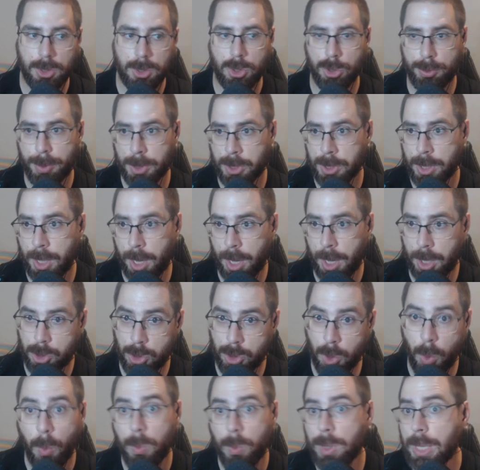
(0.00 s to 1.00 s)
estos personajes
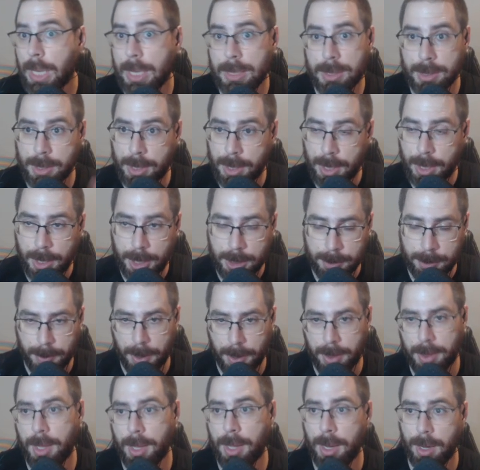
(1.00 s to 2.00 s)
con una skin
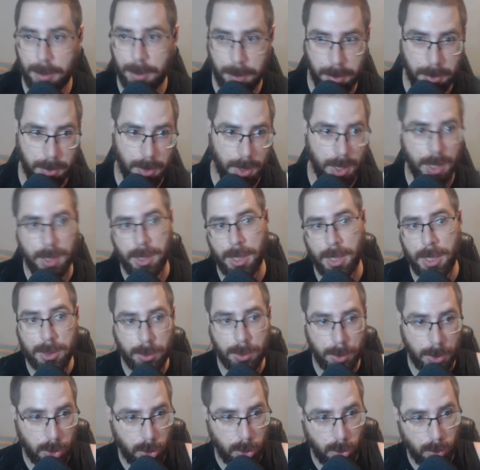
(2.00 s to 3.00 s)
especial, porque
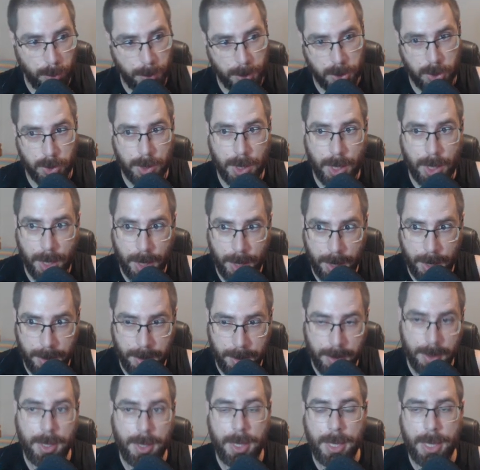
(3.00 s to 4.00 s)
tenéis vuestro personaje